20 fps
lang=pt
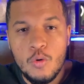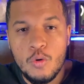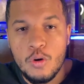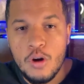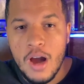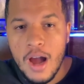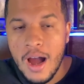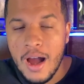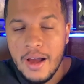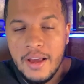
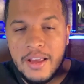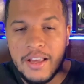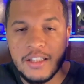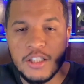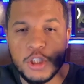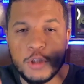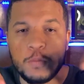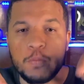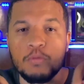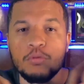a rede
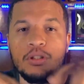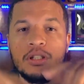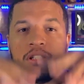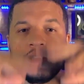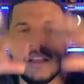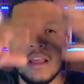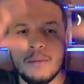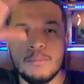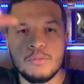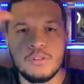explodir em
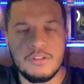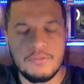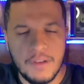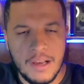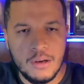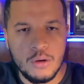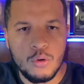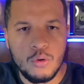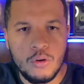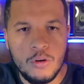termos de
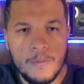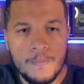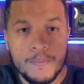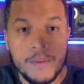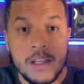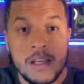valor